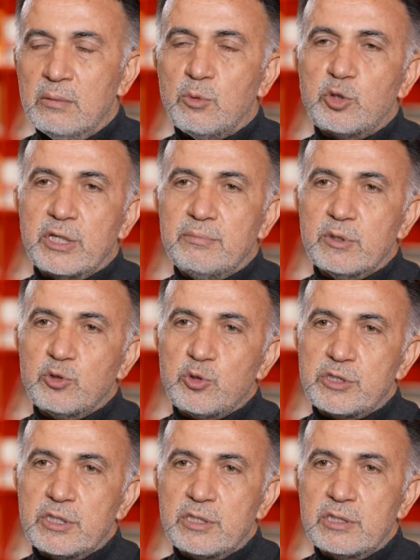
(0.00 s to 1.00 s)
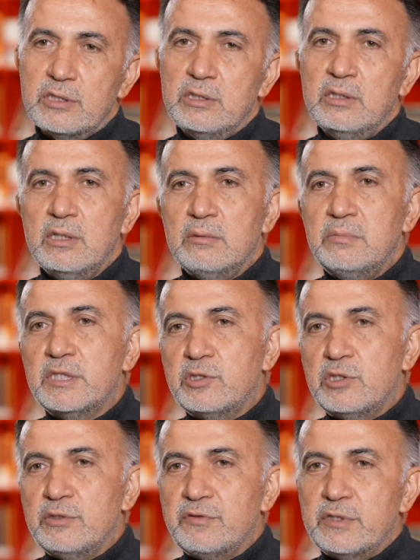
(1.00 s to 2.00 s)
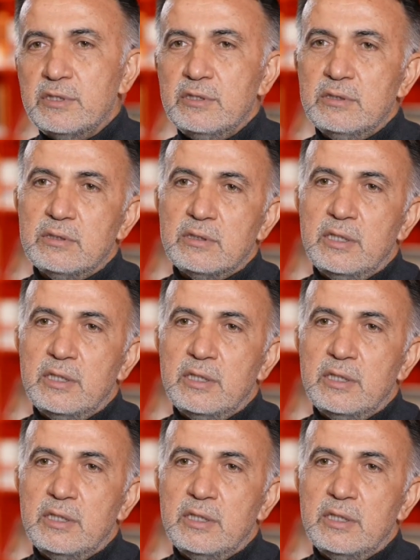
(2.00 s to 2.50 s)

Boşanma dosyası bir çiftin